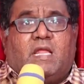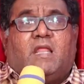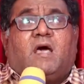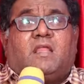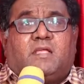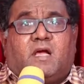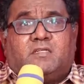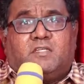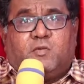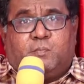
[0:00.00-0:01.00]
எல்லாரை
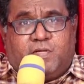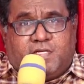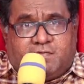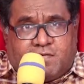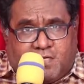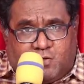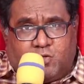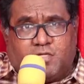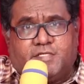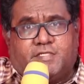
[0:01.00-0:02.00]
காட்டிலும் பெரியவர் என்
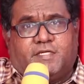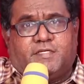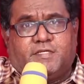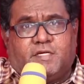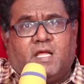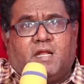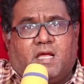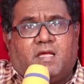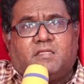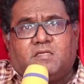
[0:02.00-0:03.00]
கூட இருக்கிறார்
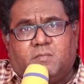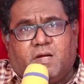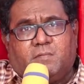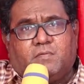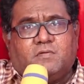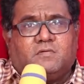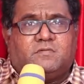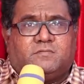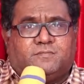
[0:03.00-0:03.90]
நான் எதுக்கு பயப்படணும்